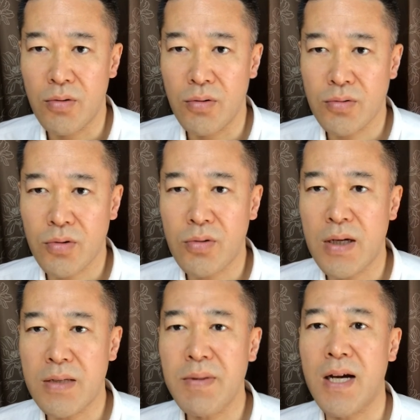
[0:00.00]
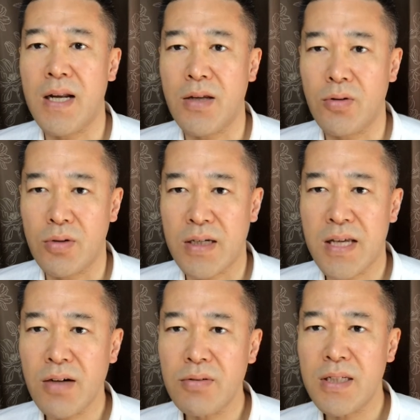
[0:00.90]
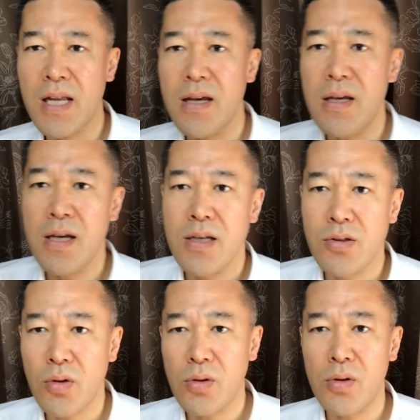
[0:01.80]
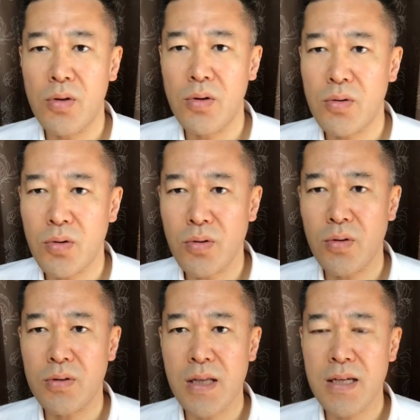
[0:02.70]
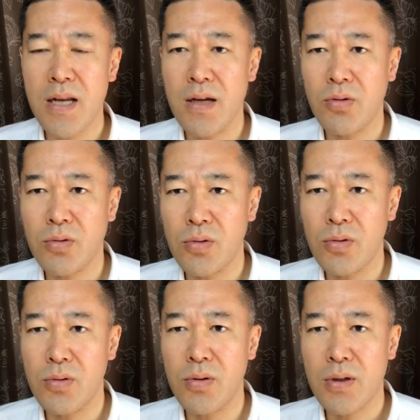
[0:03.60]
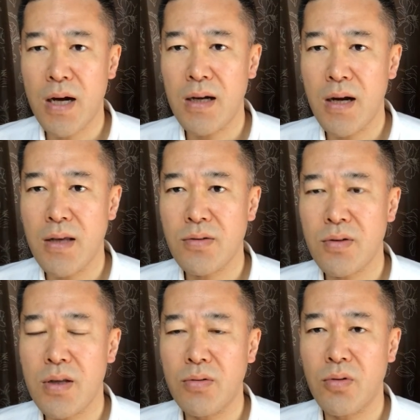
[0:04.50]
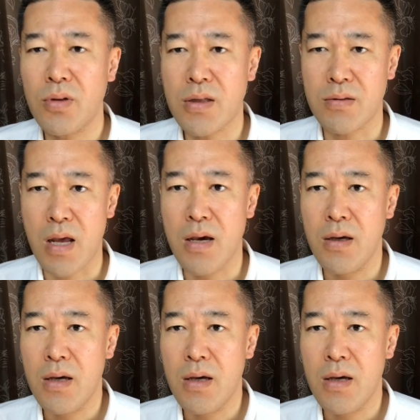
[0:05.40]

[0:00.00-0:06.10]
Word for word: うそこは意味がないというか逆にねそのコントロールできないことを考えすぎるとですね、